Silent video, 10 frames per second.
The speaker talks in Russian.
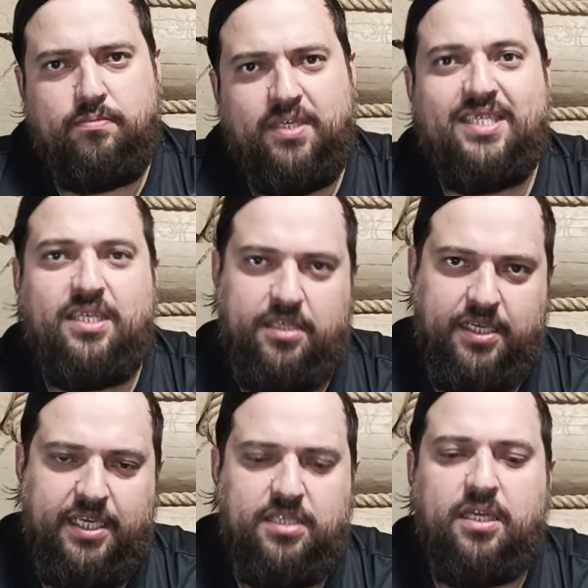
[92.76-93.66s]
Если
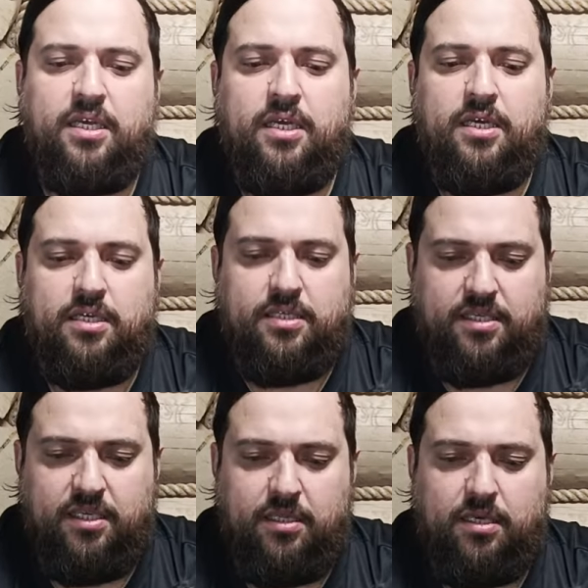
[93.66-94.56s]
интересно,
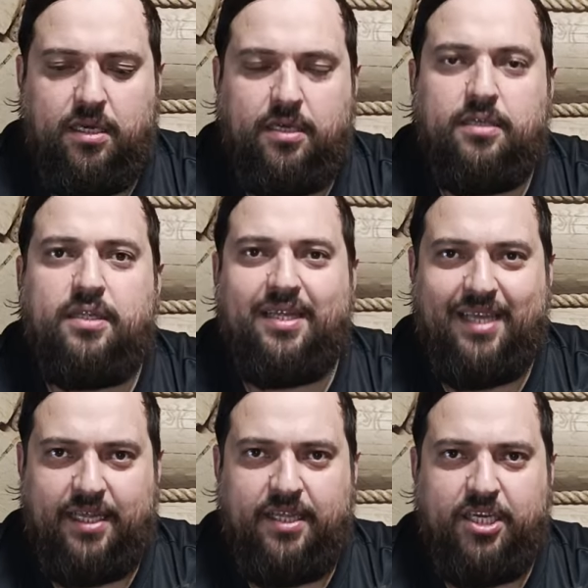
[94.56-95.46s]
ссылка на
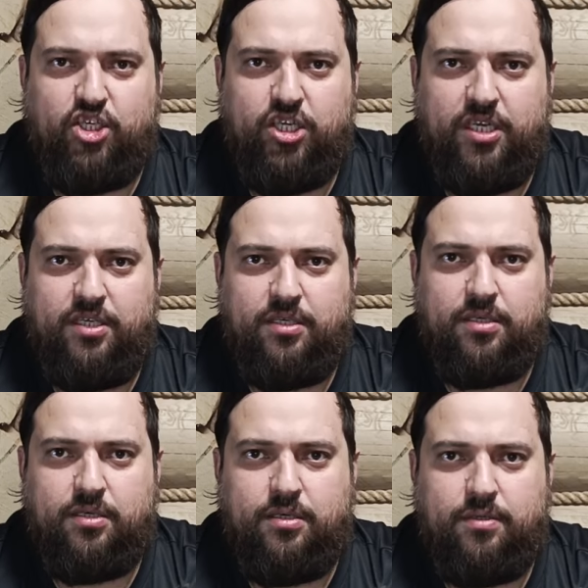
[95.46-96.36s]
данный
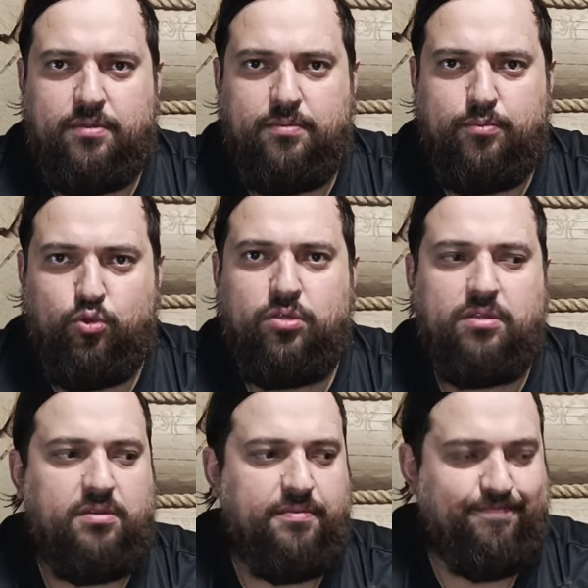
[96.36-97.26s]
ошейник
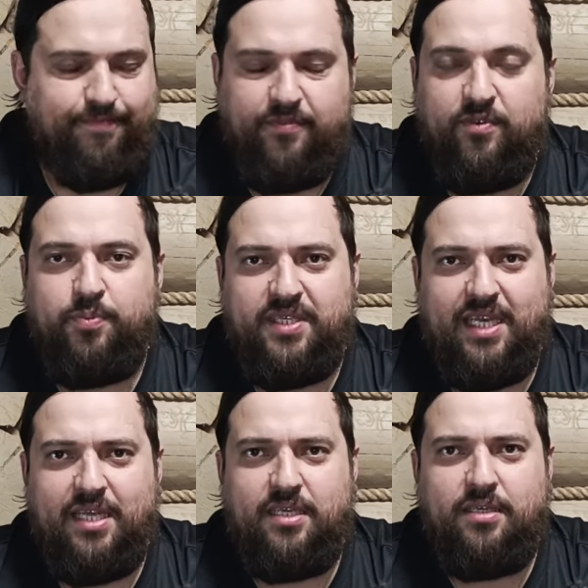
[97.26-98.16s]
будет в
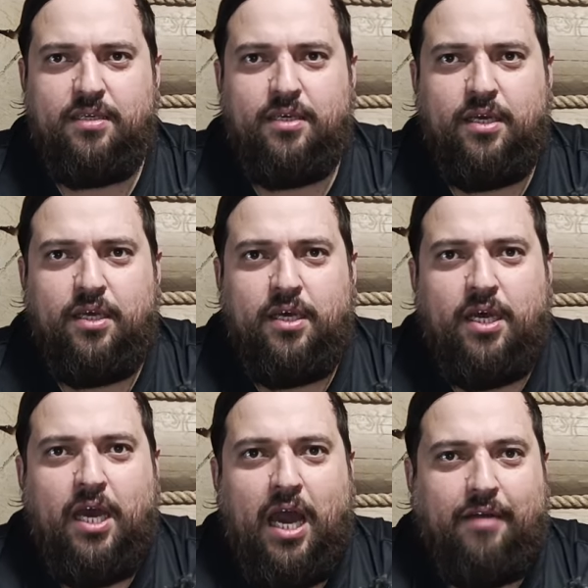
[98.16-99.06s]
описании.
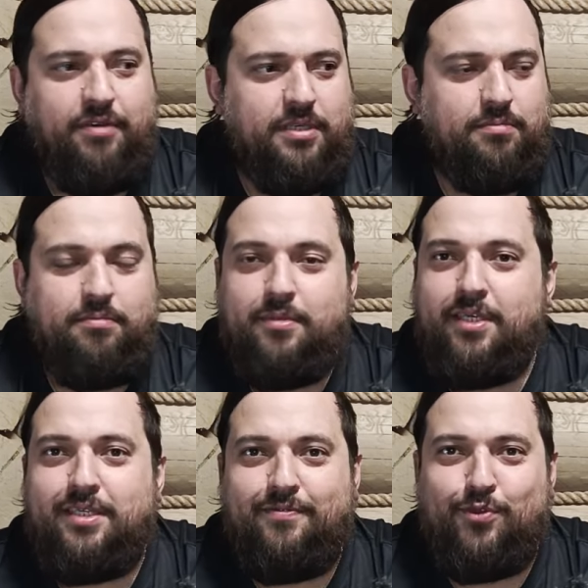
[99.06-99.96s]
А вы,
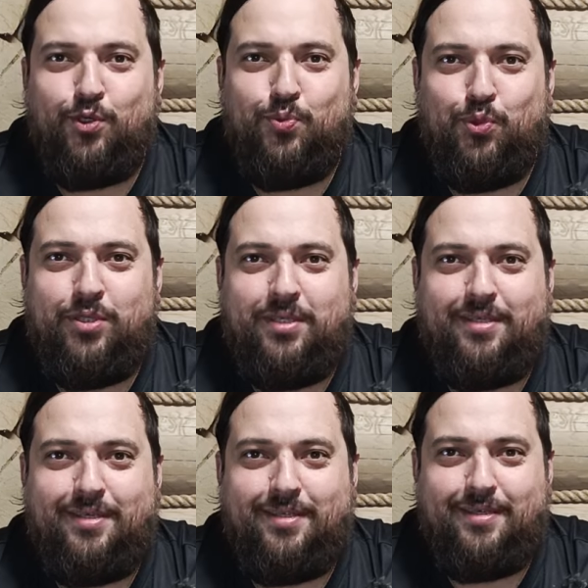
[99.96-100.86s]
если вдруг
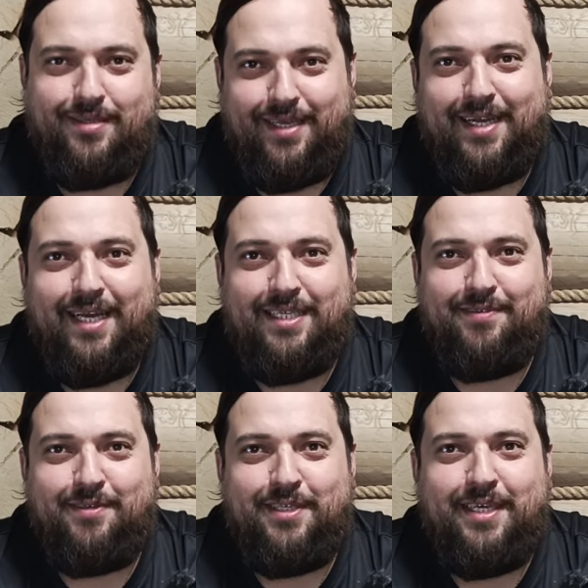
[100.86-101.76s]
будете
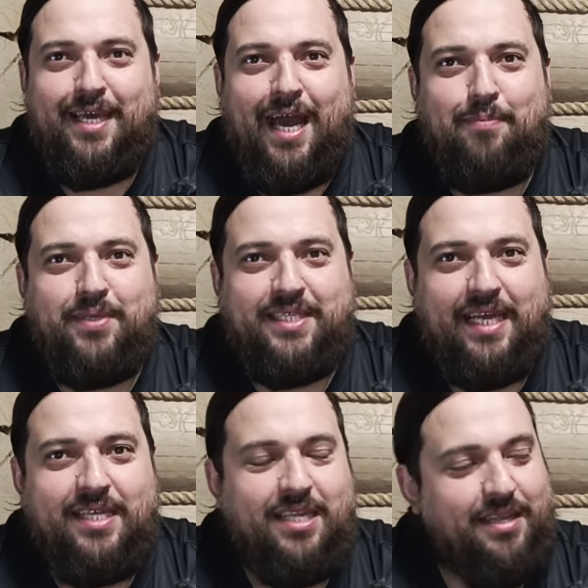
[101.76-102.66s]
заказывать,
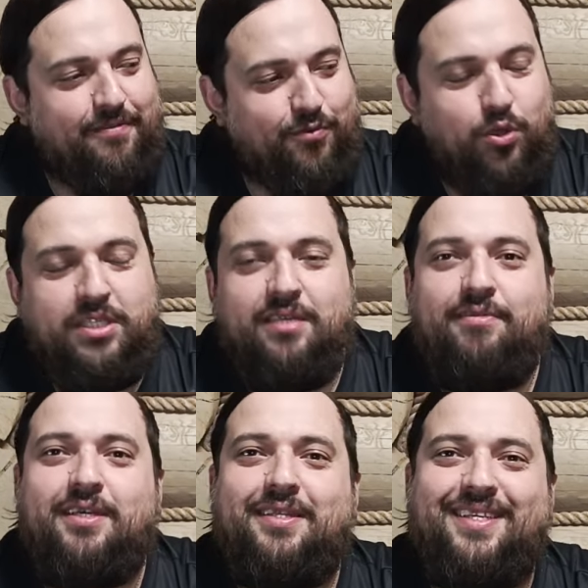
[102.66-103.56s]
обязательно в
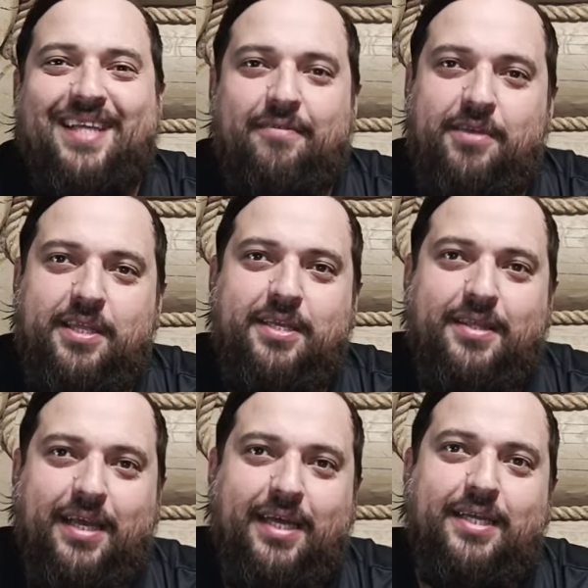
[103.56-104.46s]
отзыве надавите
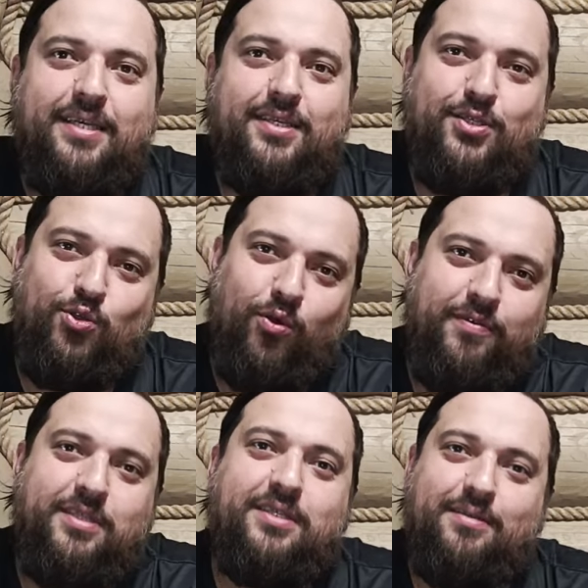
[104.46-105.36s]
на
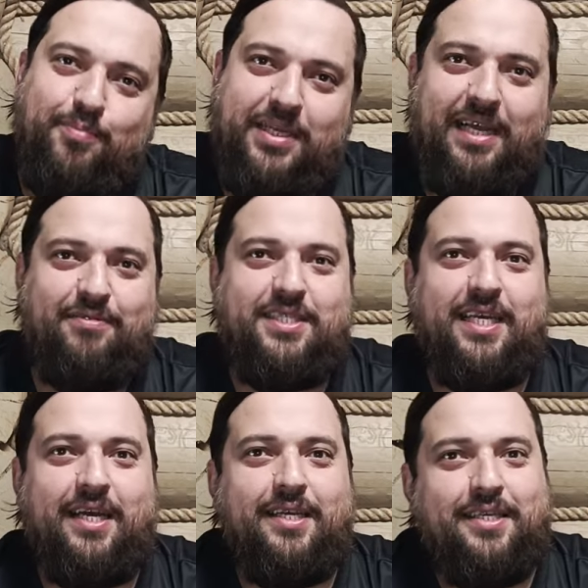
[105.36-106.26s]
совесть
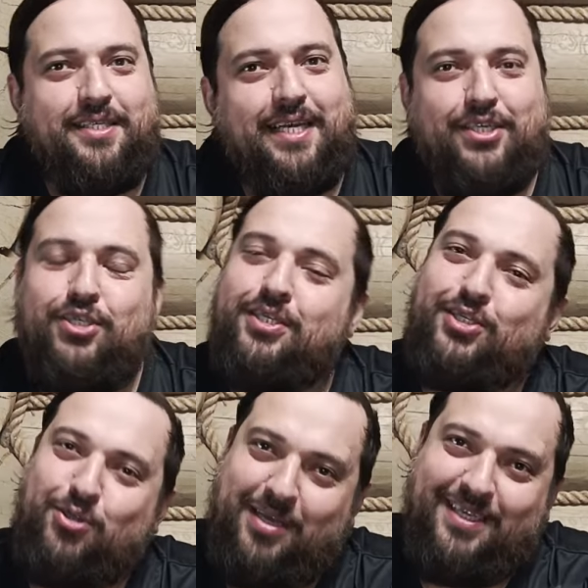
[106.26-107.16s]
продавца и скажите,
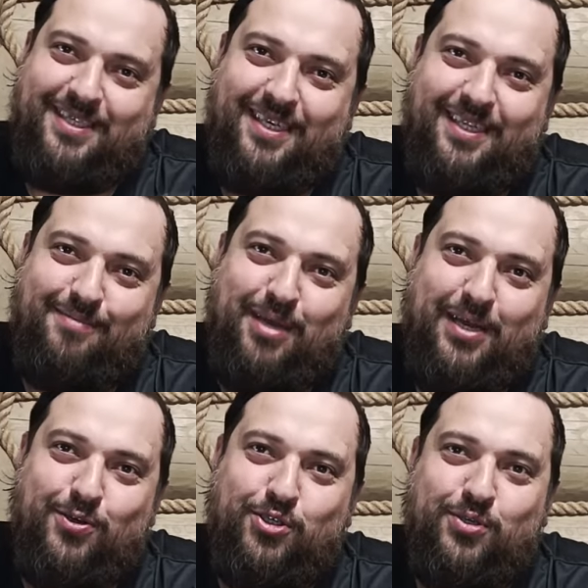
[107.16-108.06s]
что я сделал им
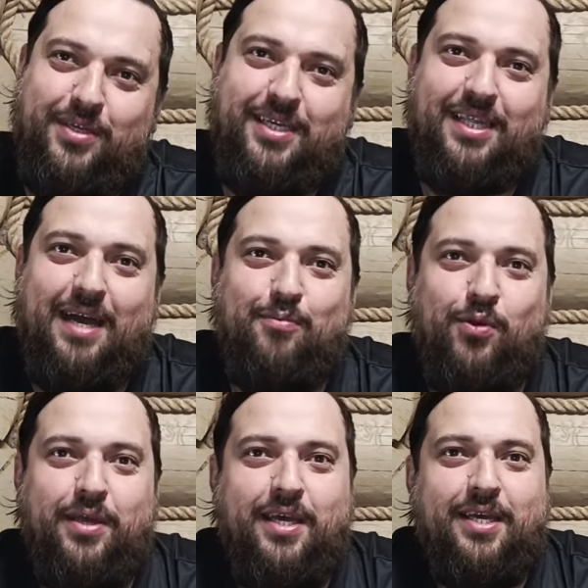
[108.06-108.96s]
хорошую
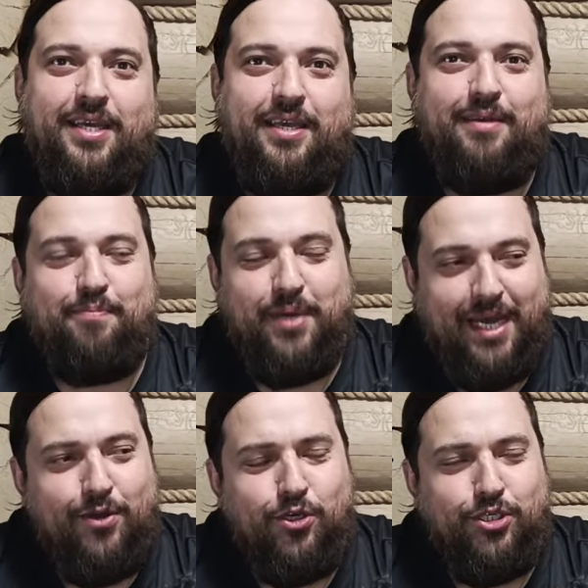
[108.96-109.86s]
рекламу. И
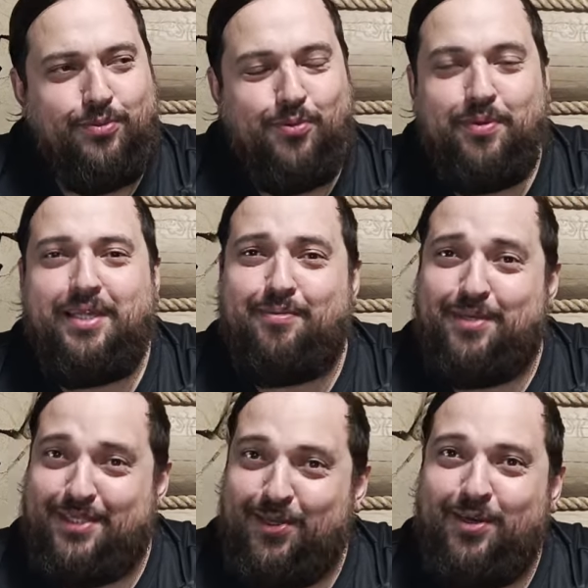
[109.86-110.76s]
по-хорошему было
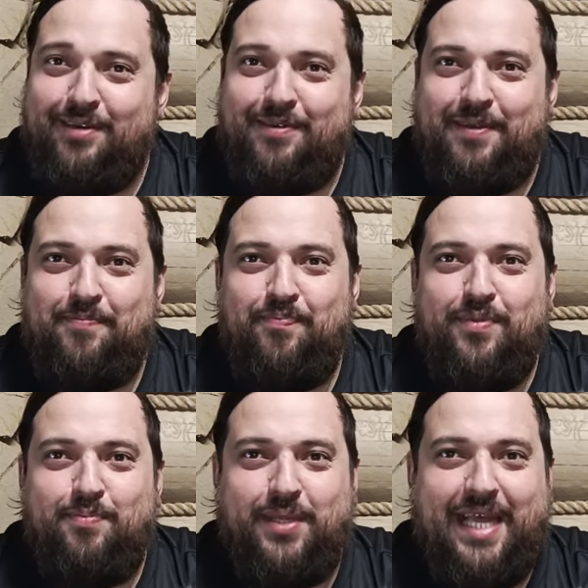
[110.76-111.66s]
бы здорово
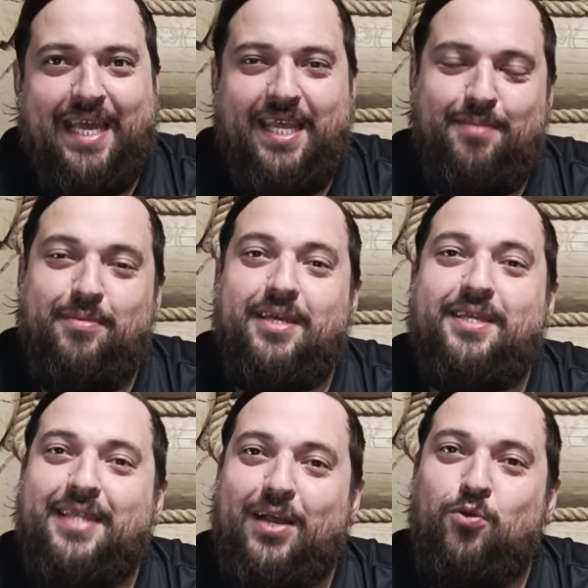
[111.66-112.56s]
подарить мне
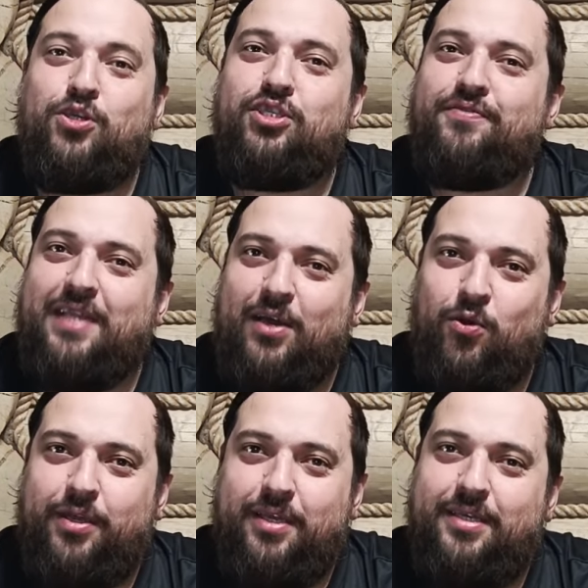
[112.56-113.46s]
такой же
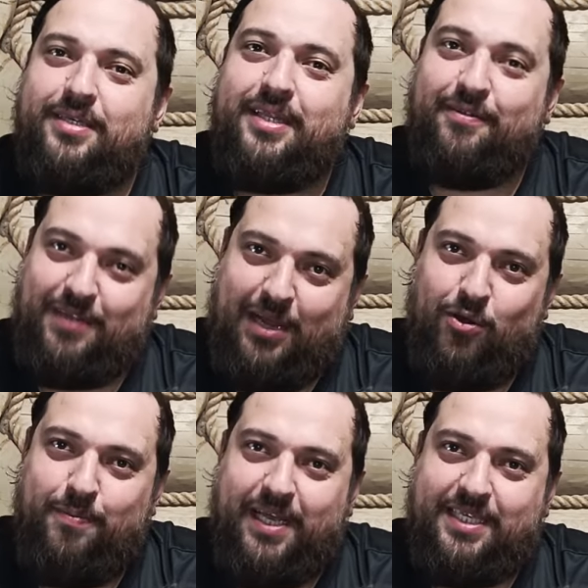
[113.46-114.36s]
второй для
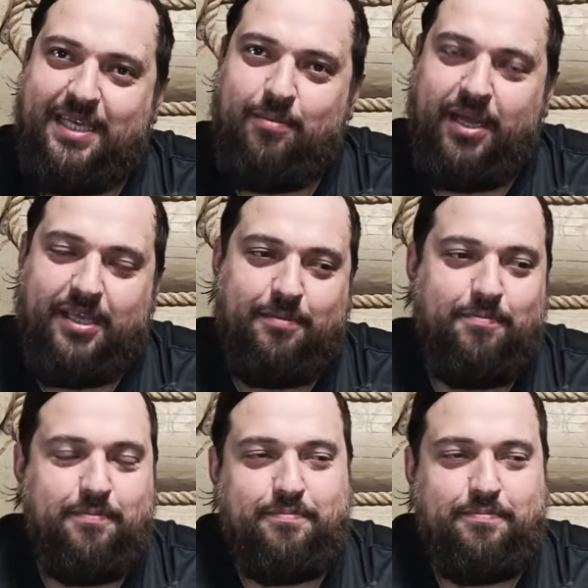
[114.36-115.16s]
второй моей собаки.